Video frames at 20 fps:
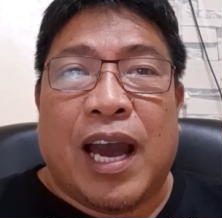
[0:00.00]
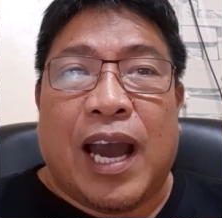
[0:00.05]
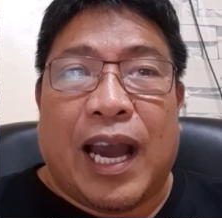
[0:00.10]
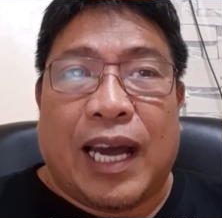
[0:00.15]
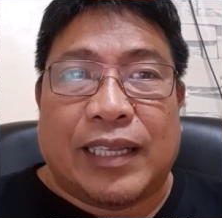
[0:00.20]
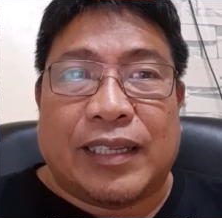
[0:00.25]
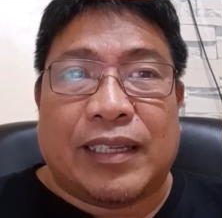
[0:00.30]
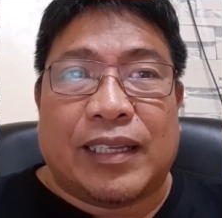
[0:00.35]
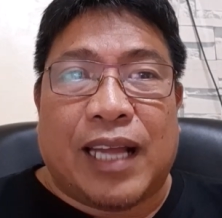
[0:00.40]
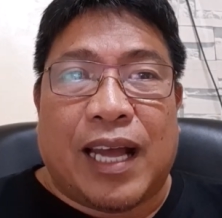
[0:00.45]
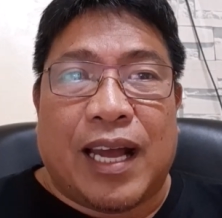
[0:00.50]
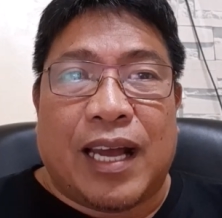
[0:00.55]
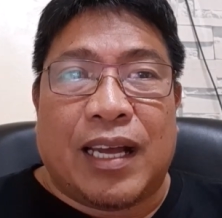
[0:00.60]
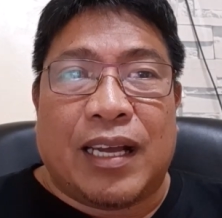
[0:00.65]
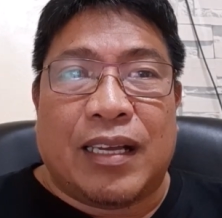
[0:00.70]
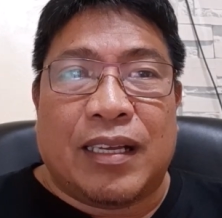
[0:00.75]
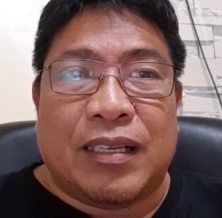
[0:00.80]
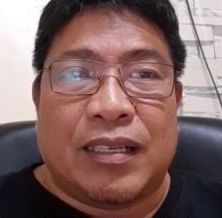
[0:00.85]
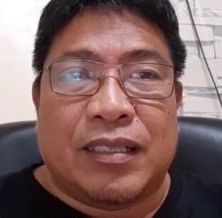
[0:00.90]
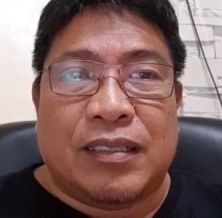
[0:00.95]
ang, ang
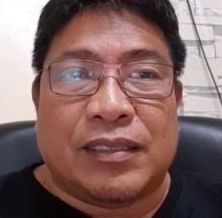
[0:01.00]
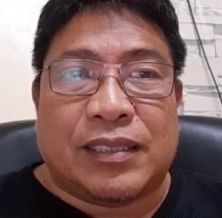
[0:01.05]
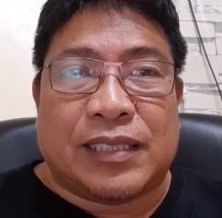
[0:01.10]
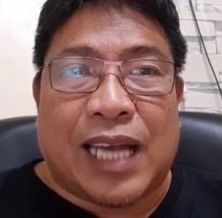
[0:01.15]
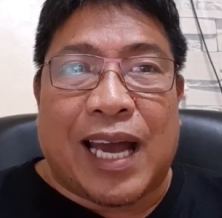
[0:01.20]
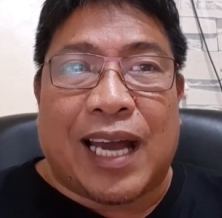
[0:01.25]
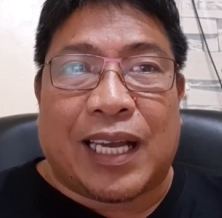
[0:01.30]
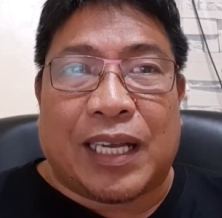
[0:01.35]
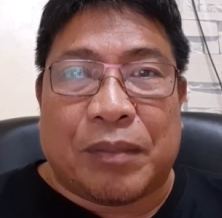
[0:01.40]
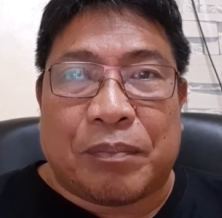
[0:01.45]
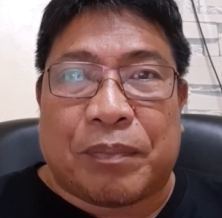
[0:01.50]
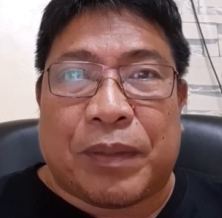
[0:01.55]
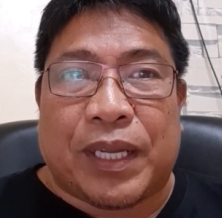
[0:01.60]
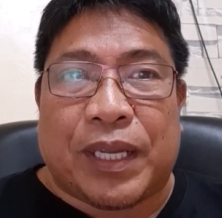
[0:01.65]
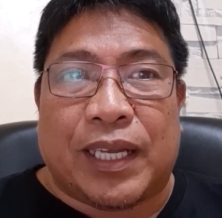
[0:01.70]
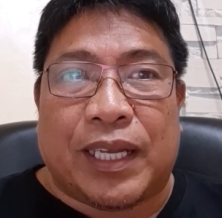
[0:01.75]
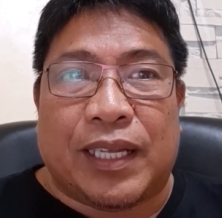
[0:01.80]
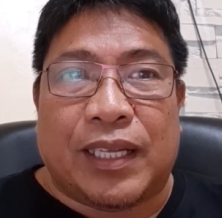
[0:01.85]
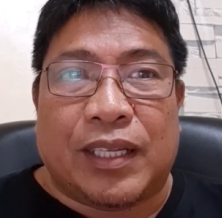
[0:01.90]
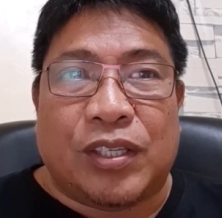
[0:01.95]
sa akin pa
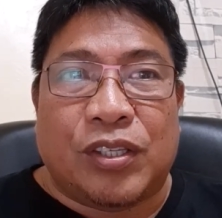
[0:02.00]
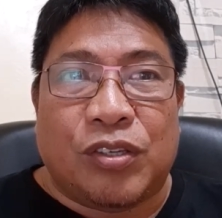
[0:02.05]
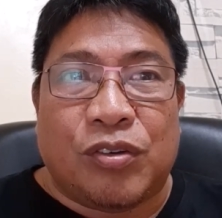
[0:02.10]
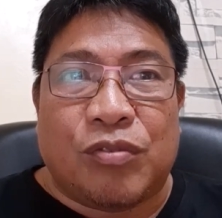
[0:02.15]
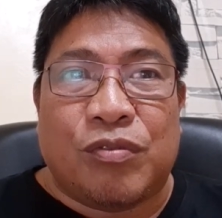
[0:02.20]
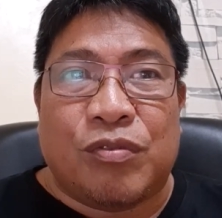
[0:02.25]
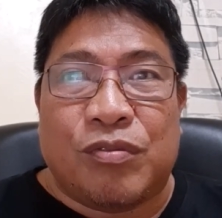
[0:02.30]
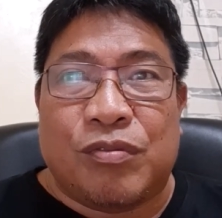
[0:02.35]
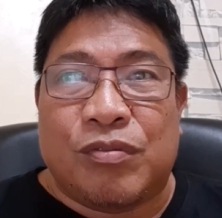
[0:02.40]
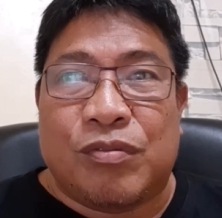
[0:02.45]
rin, yung